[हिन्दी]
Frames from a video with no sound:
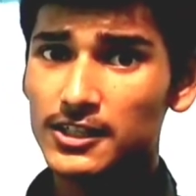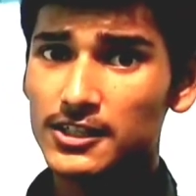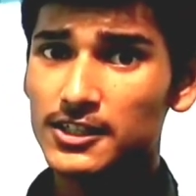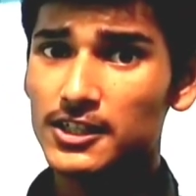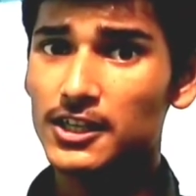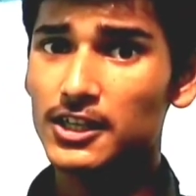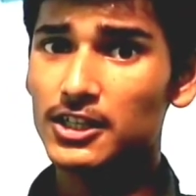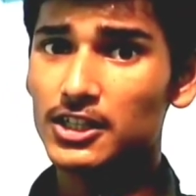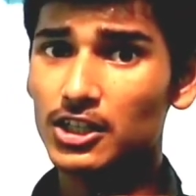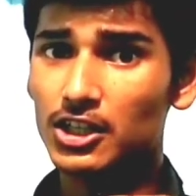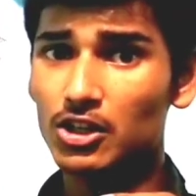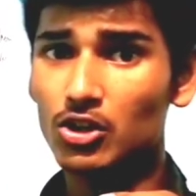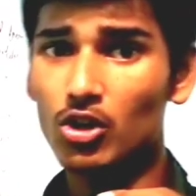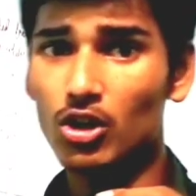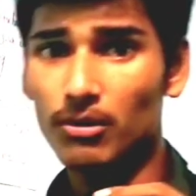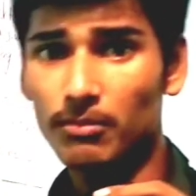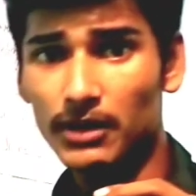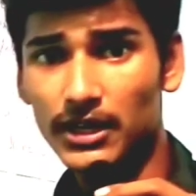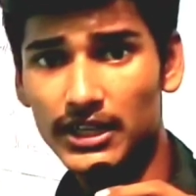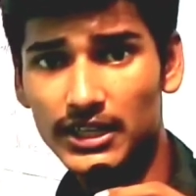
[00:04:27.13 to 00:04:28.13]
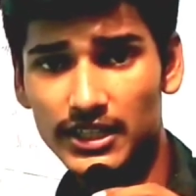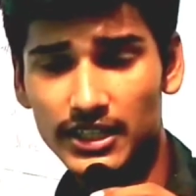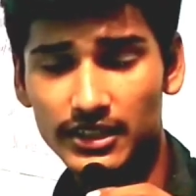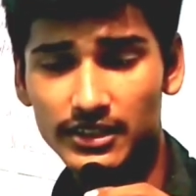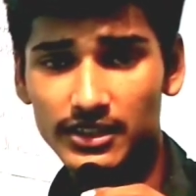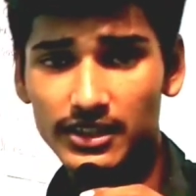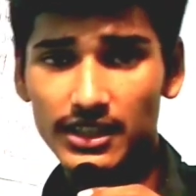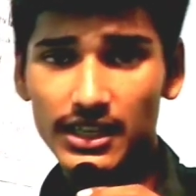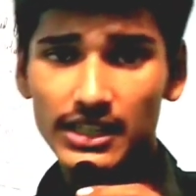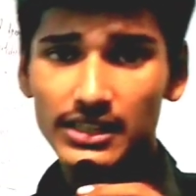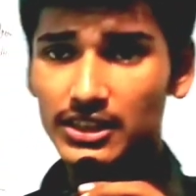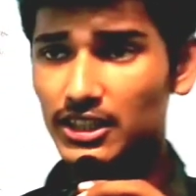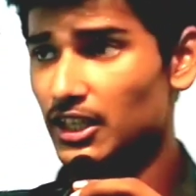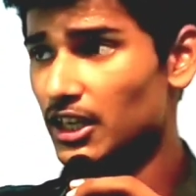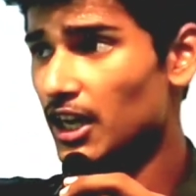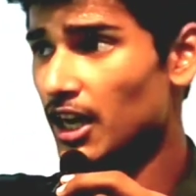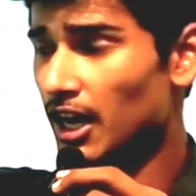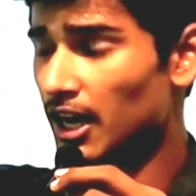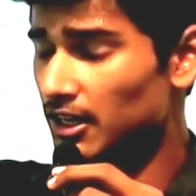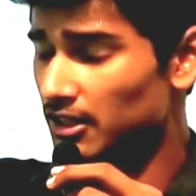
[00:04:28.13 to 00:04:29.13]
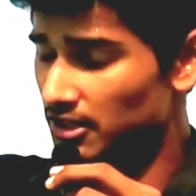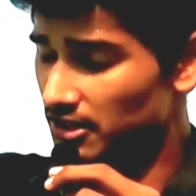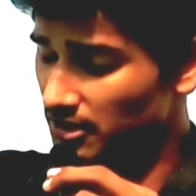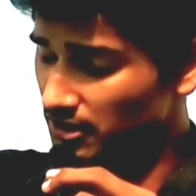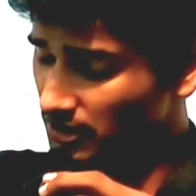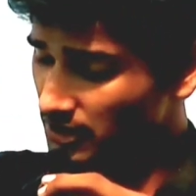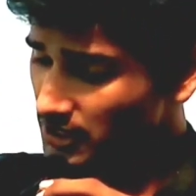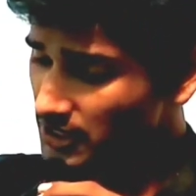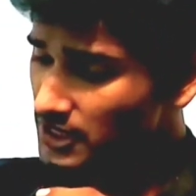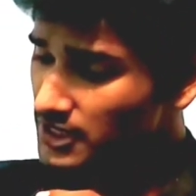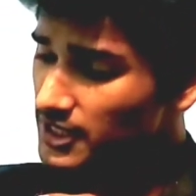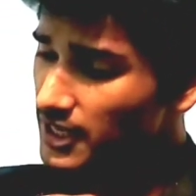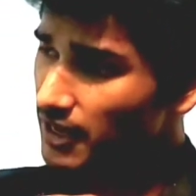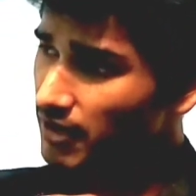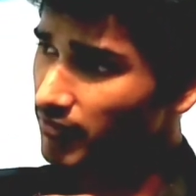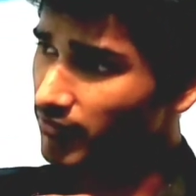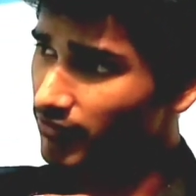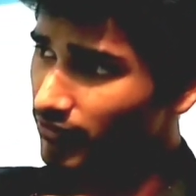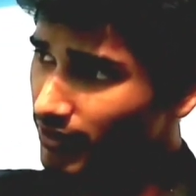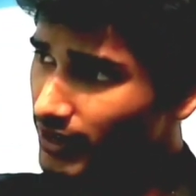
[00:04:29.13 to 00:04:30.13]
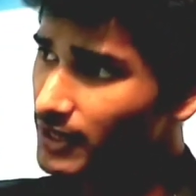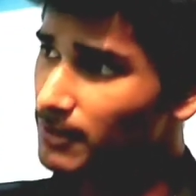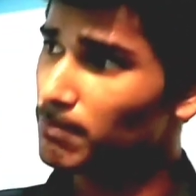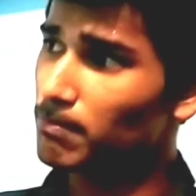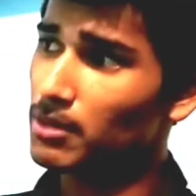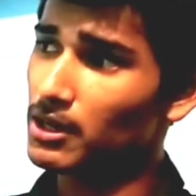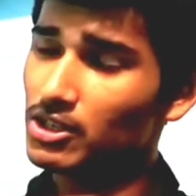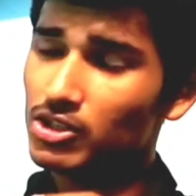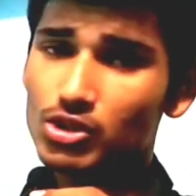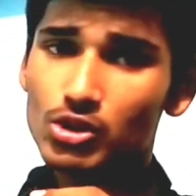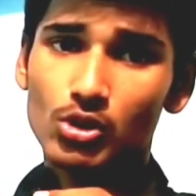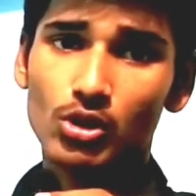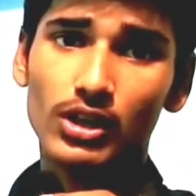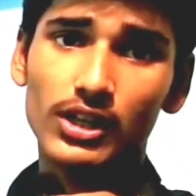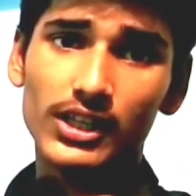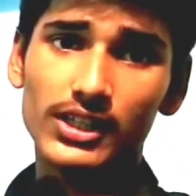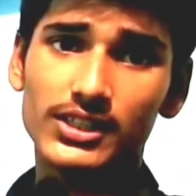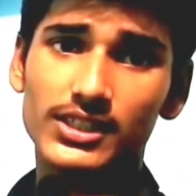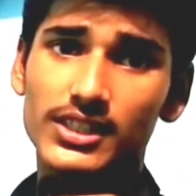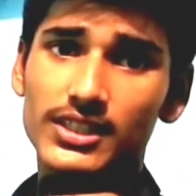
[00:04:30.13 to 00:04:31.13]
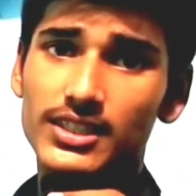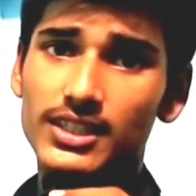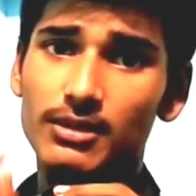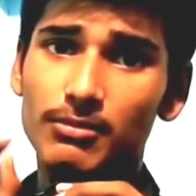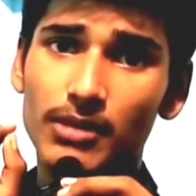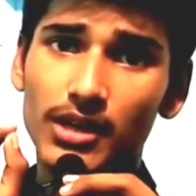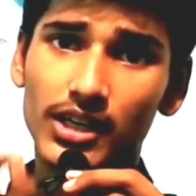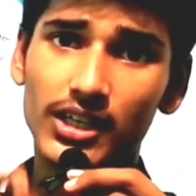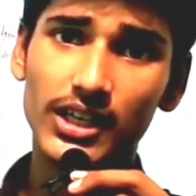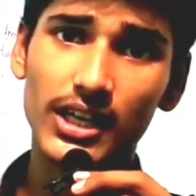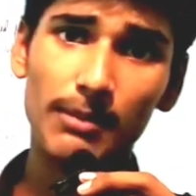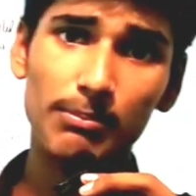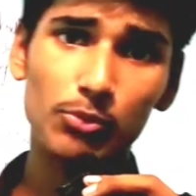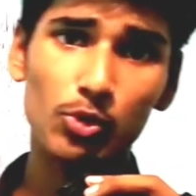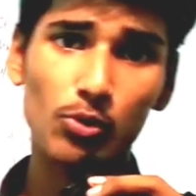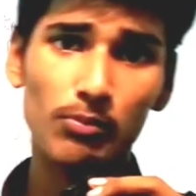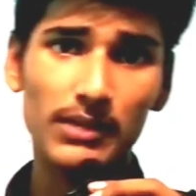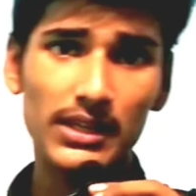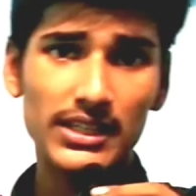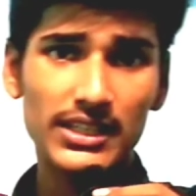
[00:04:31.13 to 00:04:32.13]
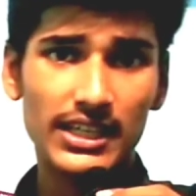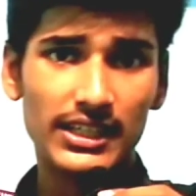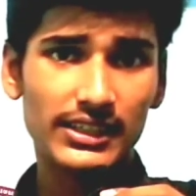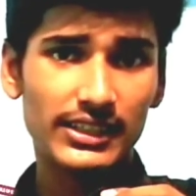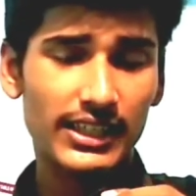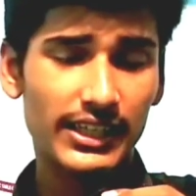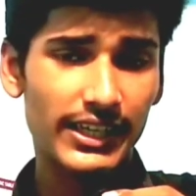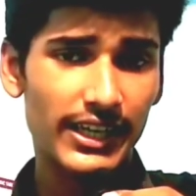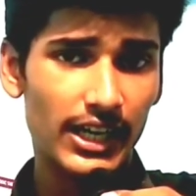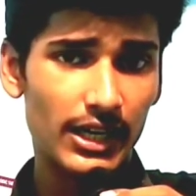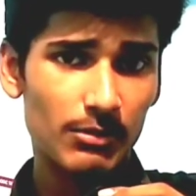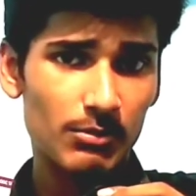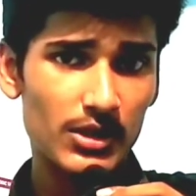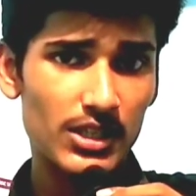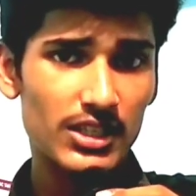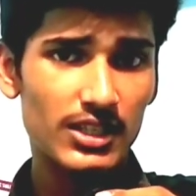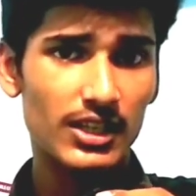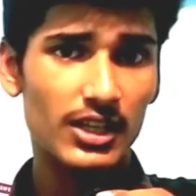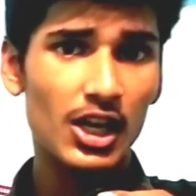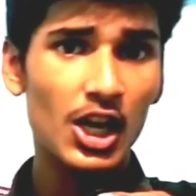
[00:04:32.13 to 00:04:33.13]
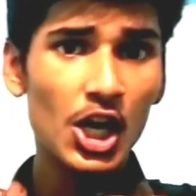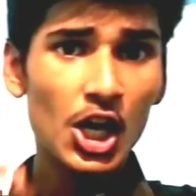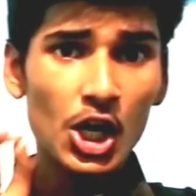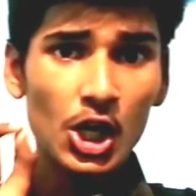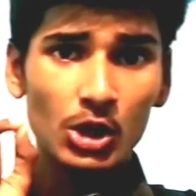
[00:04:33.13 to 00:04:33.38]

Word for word: स्टेट गवर्नमेंट के अंदर आते हैं एंड दीज आर वेरी बेस्ट कॉलेजेस इनमें अगर आपको मिल जाता है एडमिशन